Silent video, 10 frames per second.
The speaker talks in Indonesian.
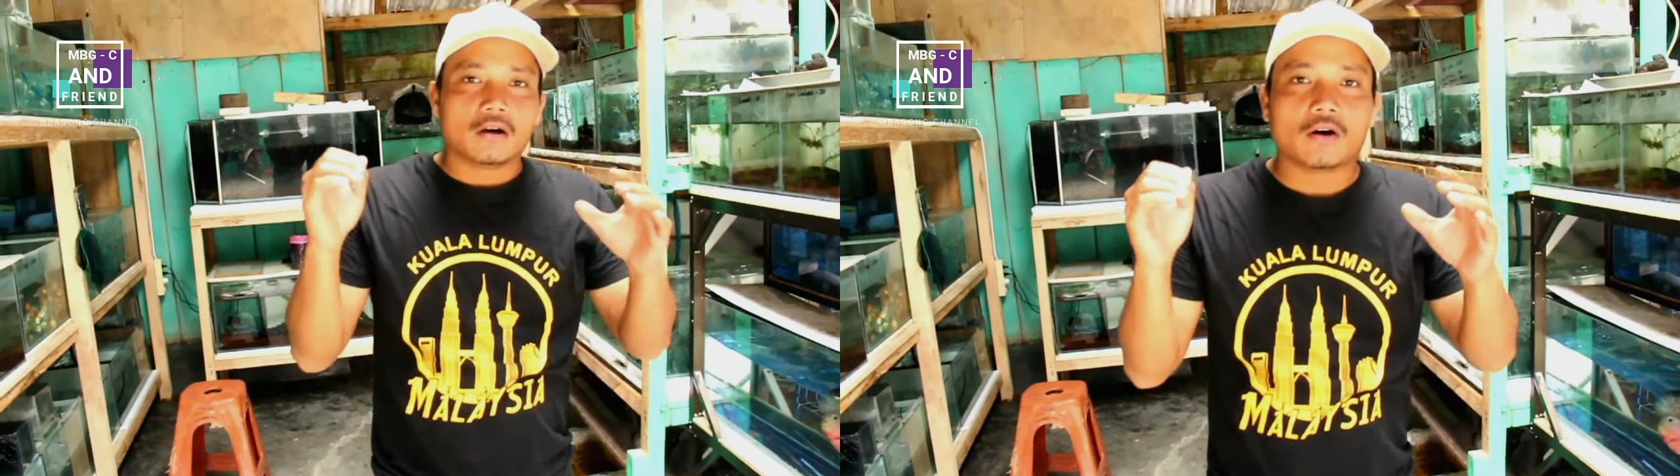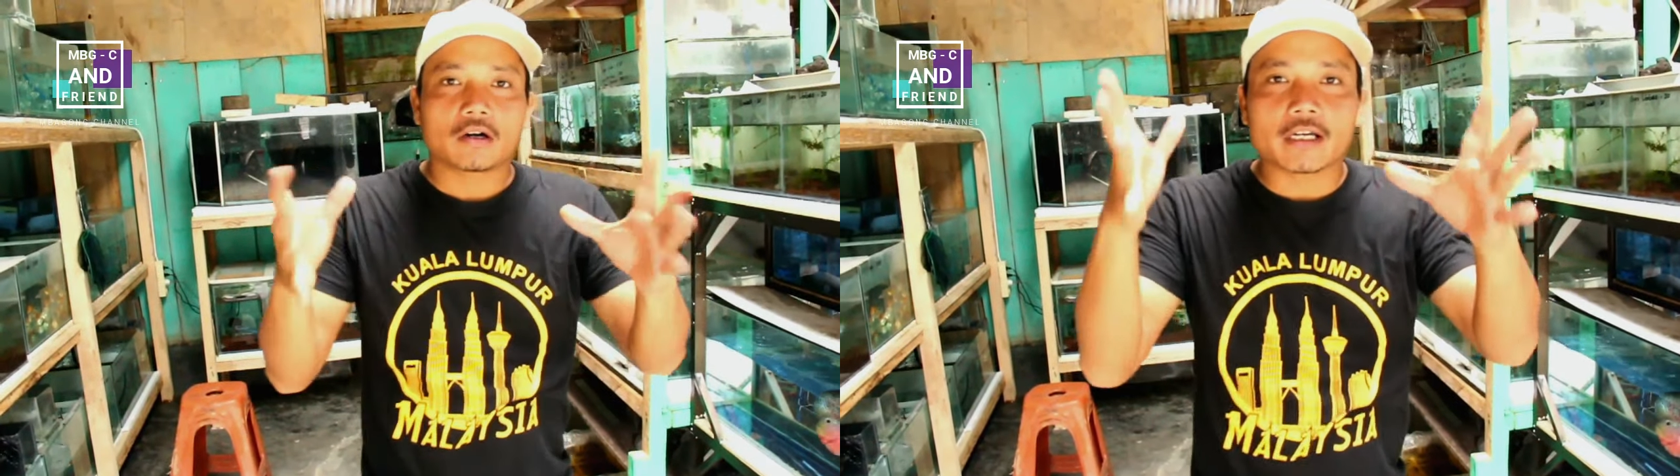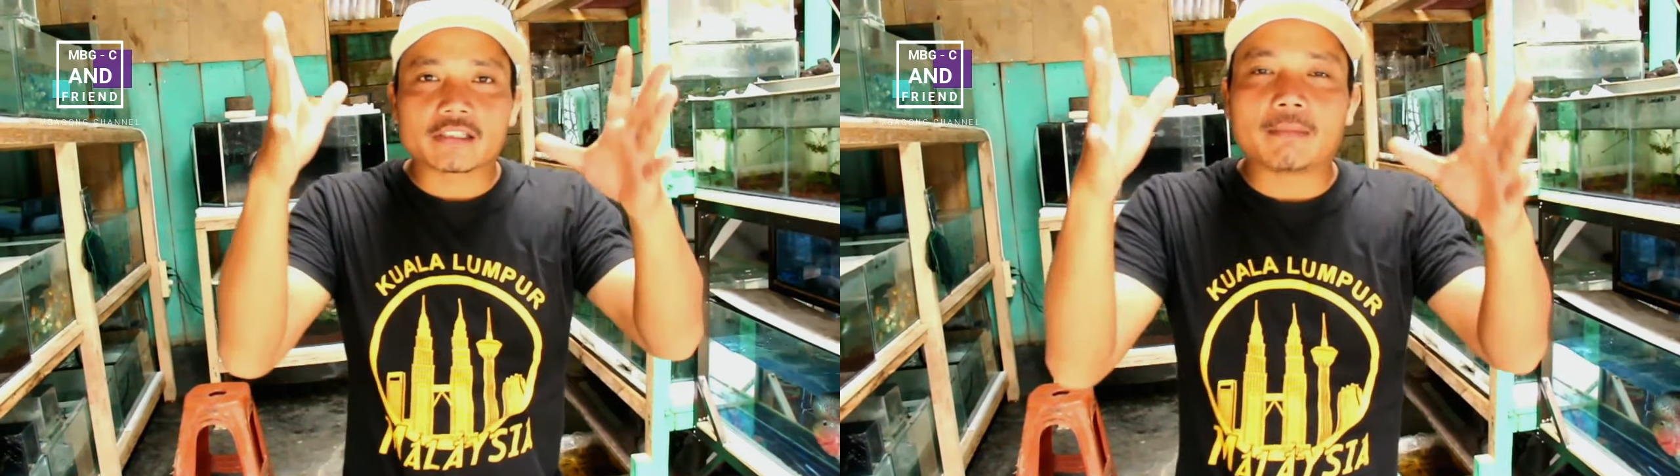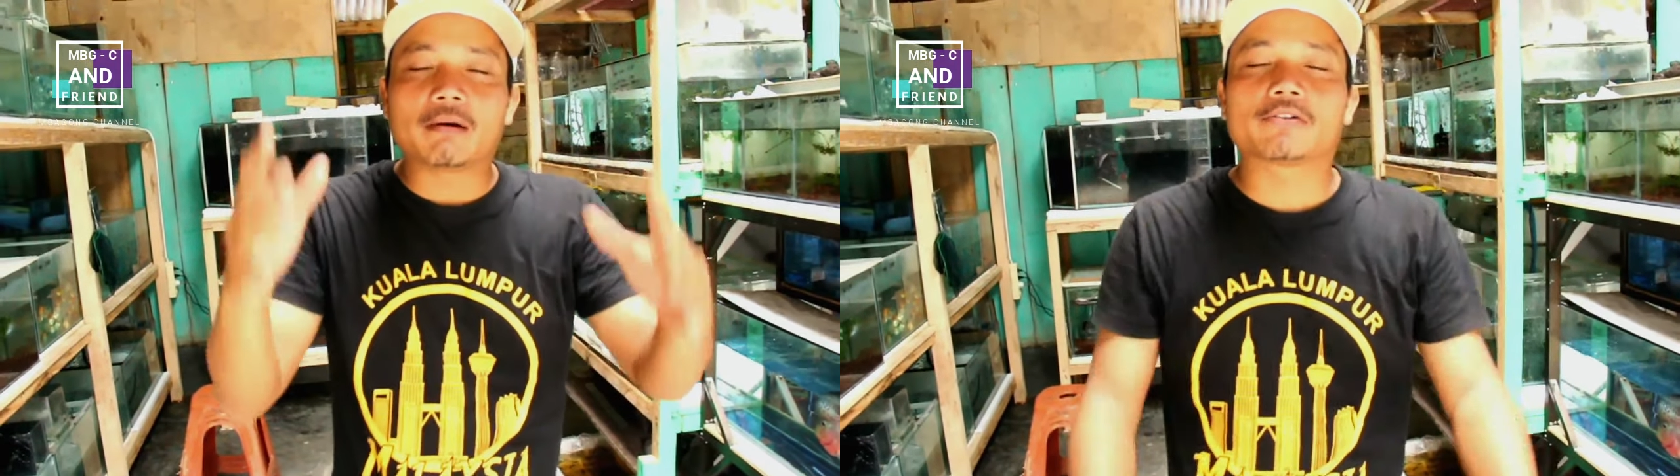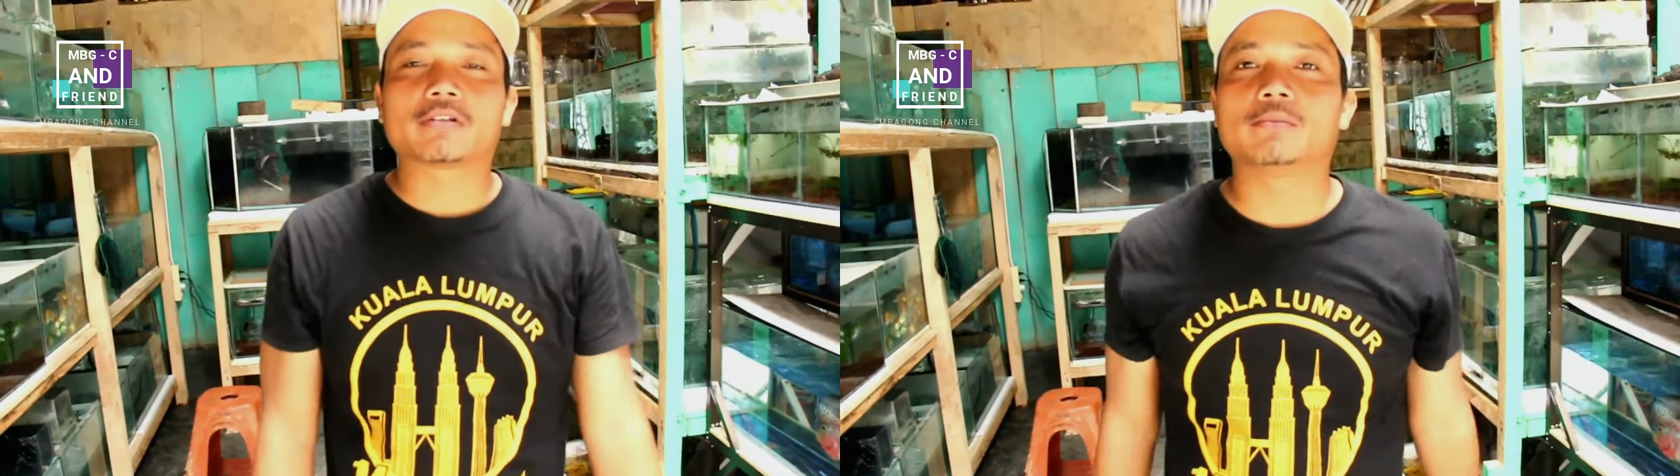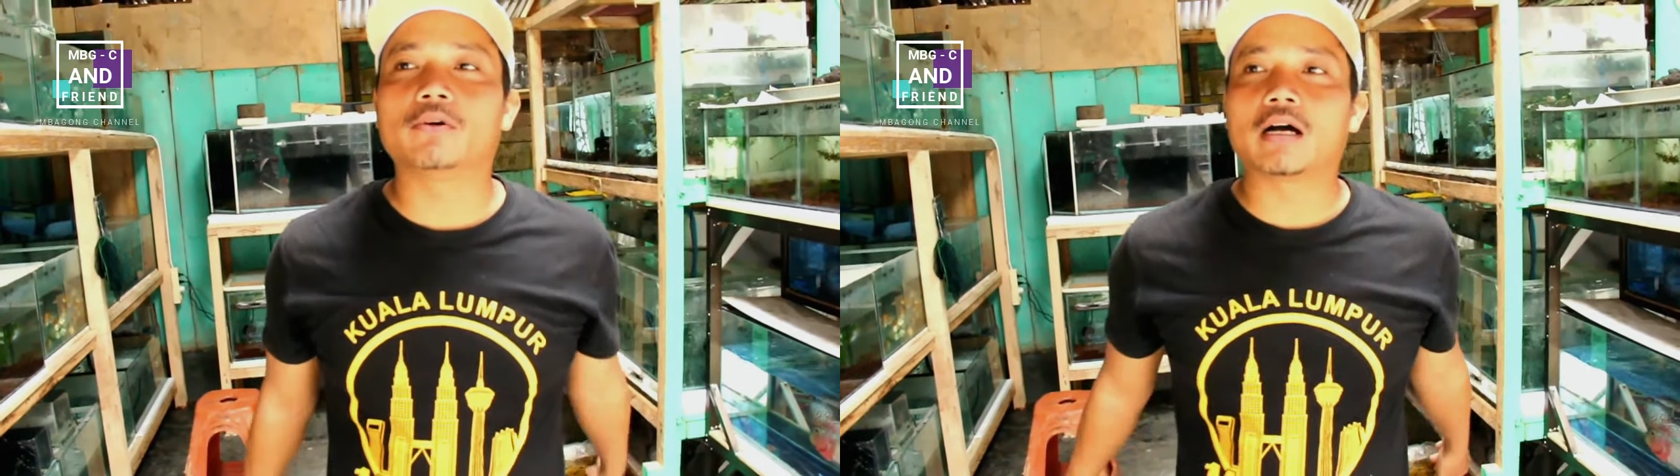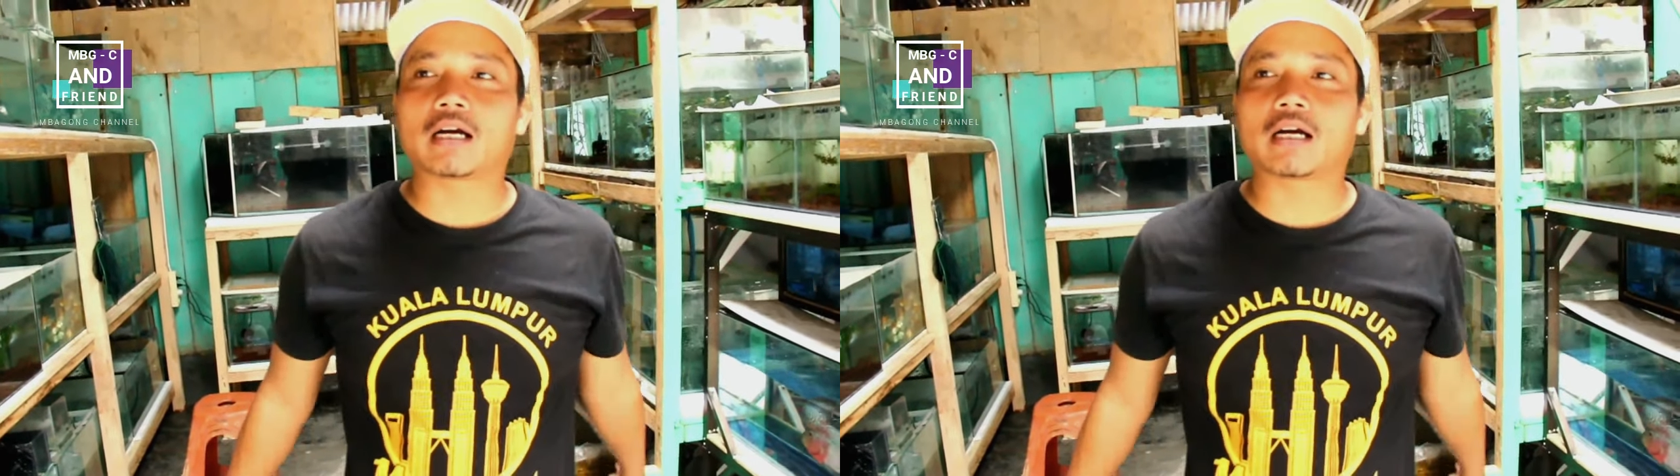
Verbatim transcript: Oke sahabatku semua,